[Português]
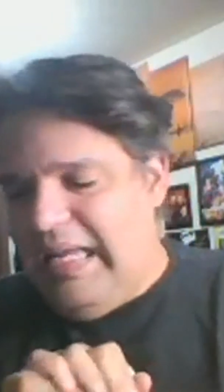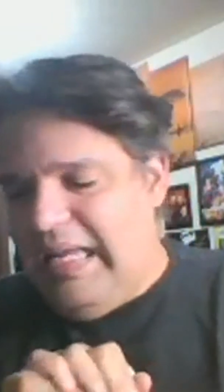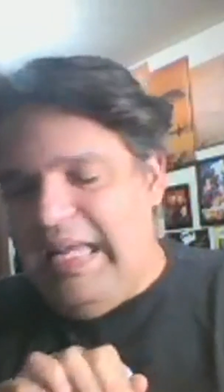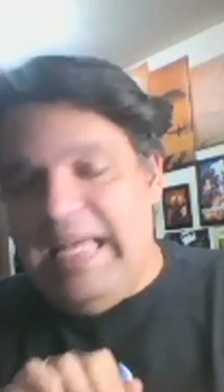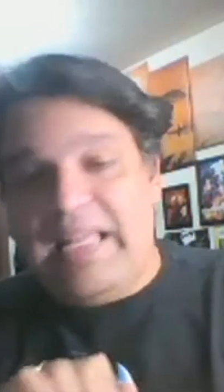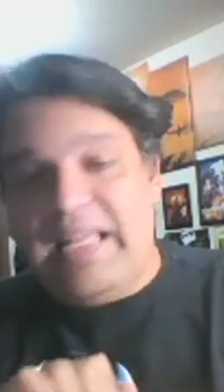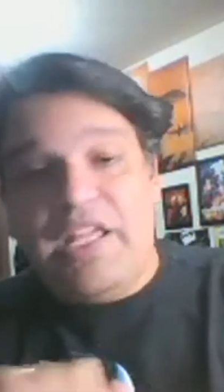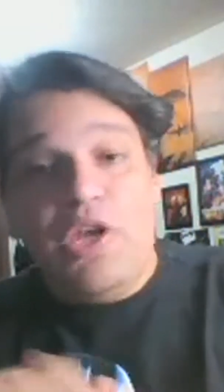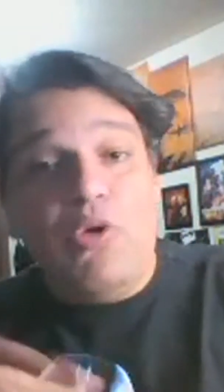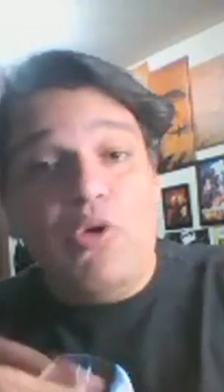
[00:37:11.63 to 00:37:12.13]

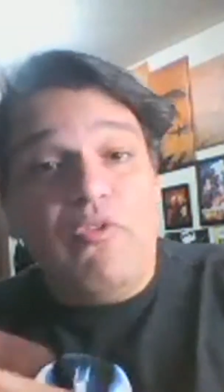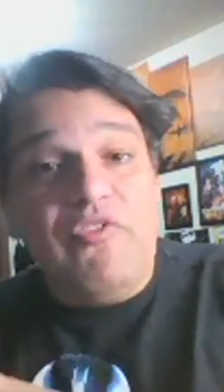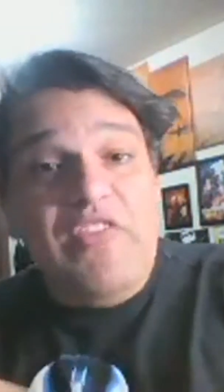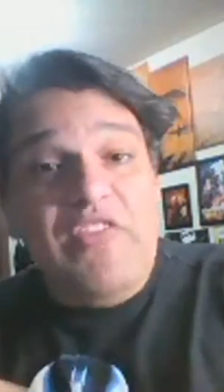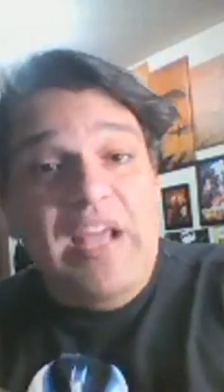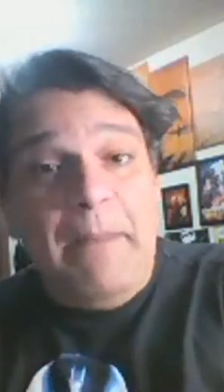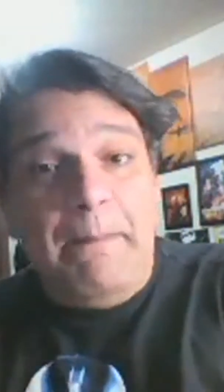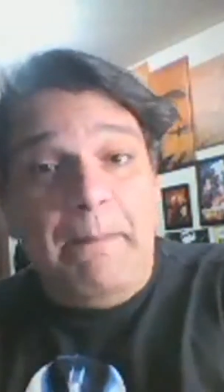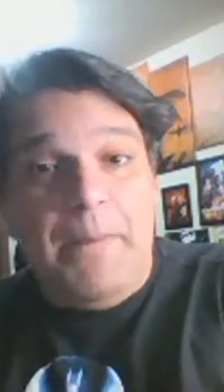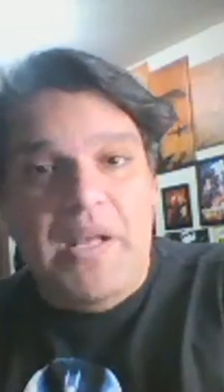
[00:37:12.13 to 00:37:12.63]
é que eu
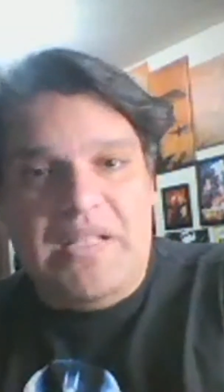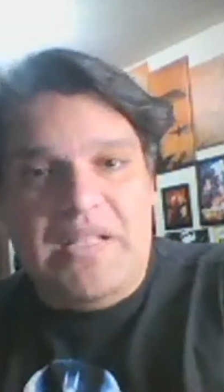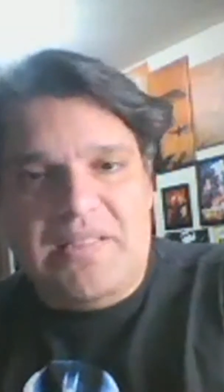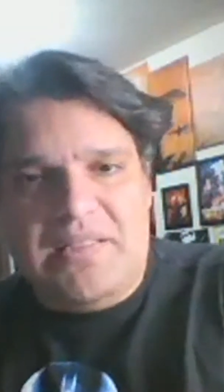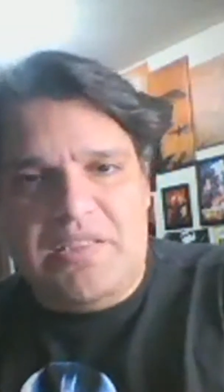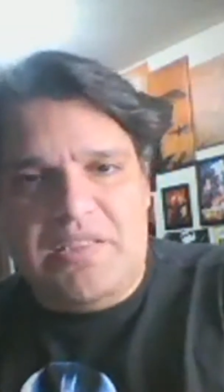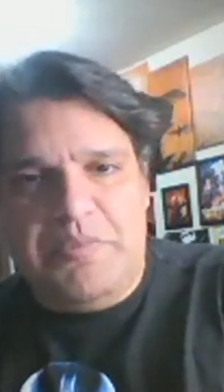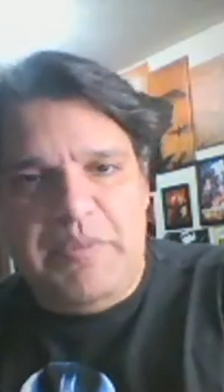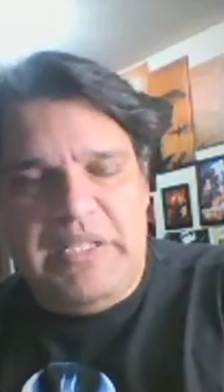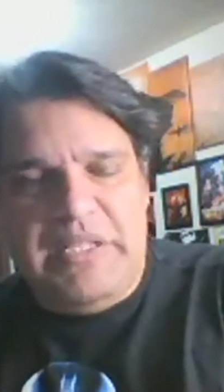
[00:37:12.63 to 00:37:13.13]
vi a
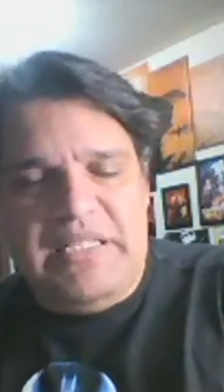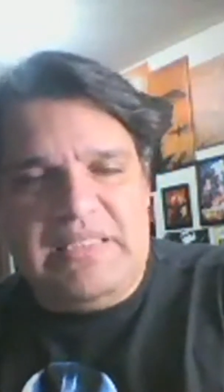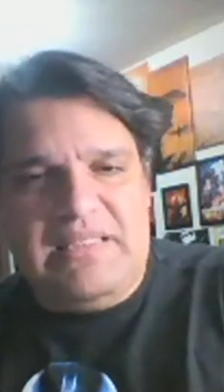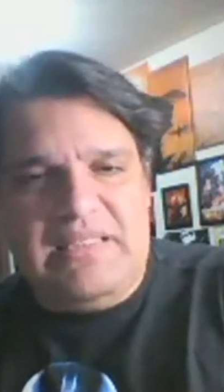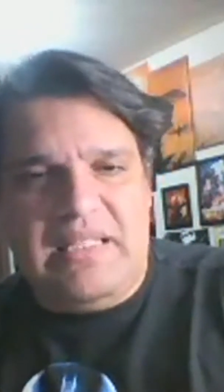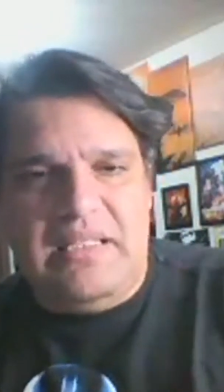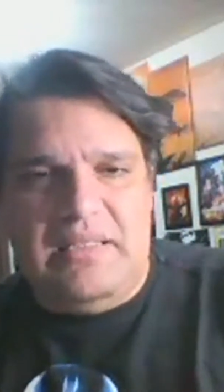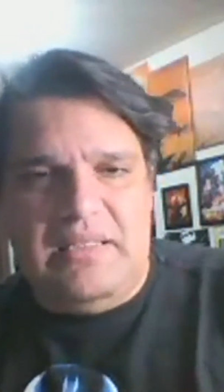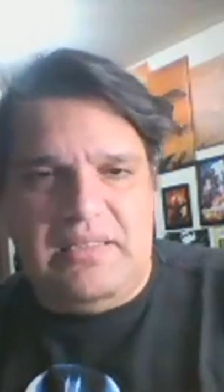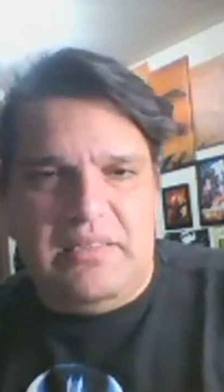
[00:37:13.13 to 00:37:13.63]
peça
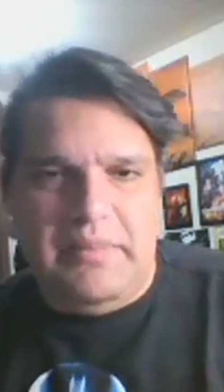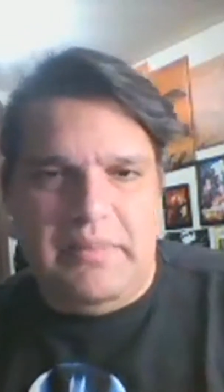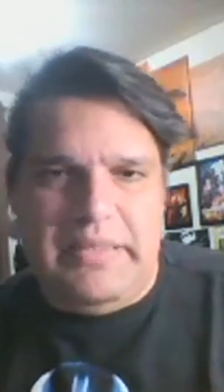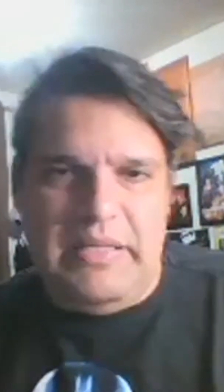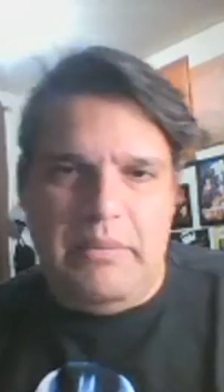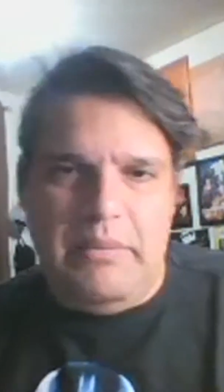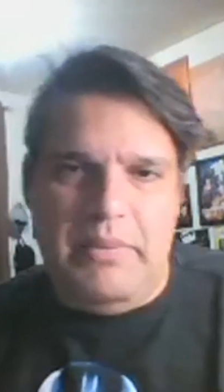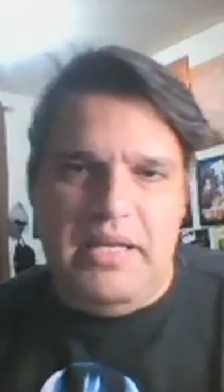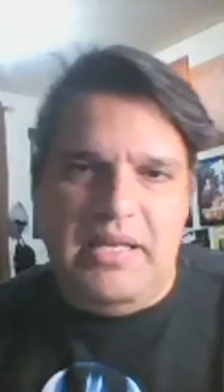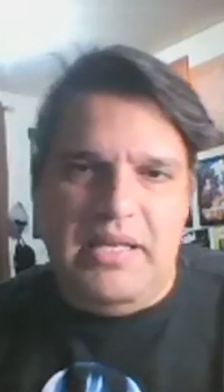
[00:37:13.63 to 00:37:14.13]
despedaçada em cima
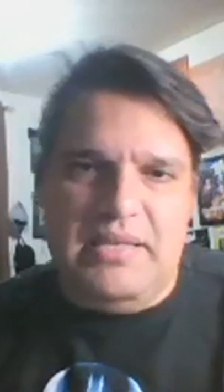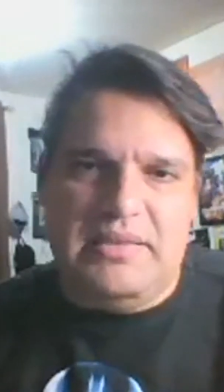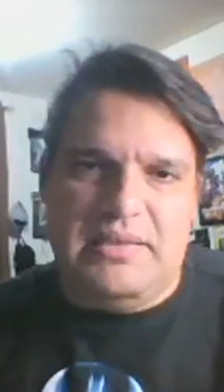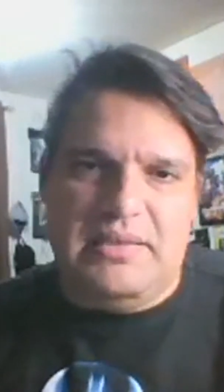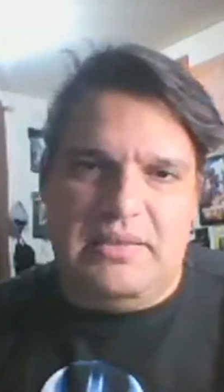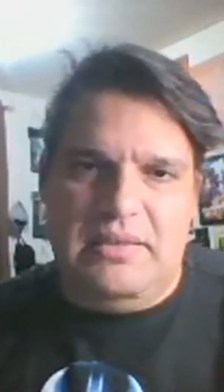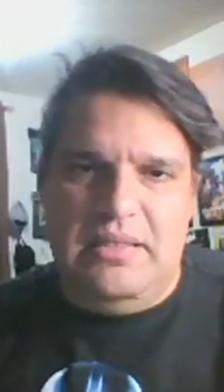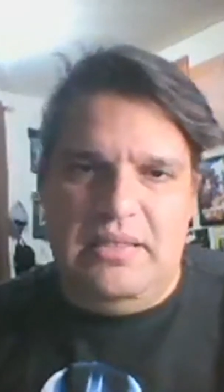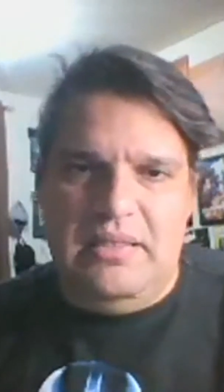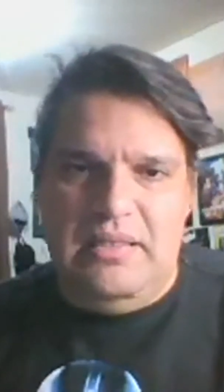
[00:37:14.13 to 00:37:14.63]
da
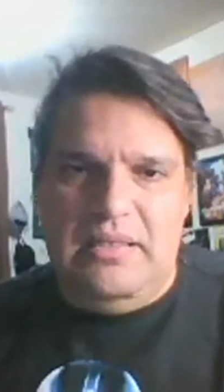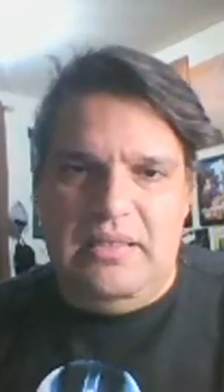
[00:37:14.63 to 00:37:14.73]
mesa.